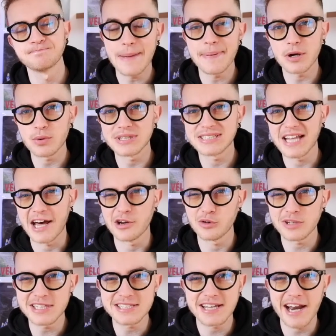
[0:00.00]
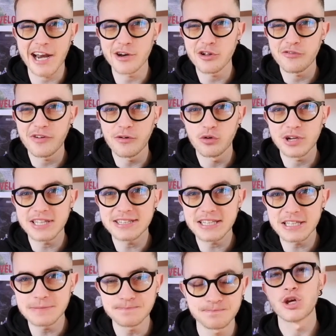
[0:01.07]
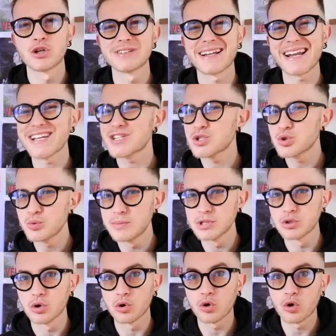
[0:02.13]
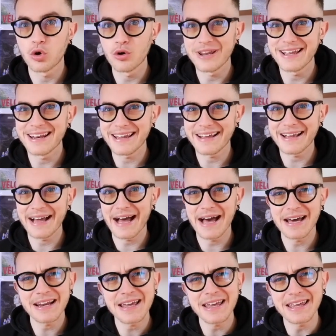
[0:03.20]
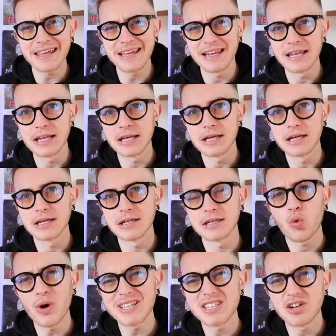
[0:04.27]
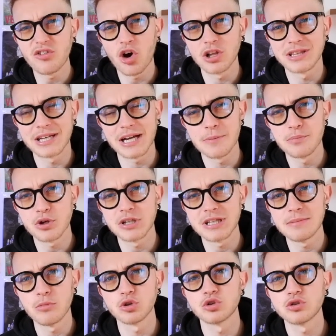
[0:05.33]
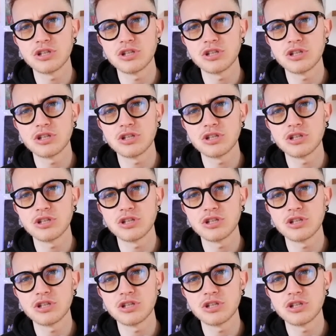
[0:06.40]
E per quest'anno chi saranno i favoriti? Io andrei subito con l'elencato sfidare il quattro volte campione del mondo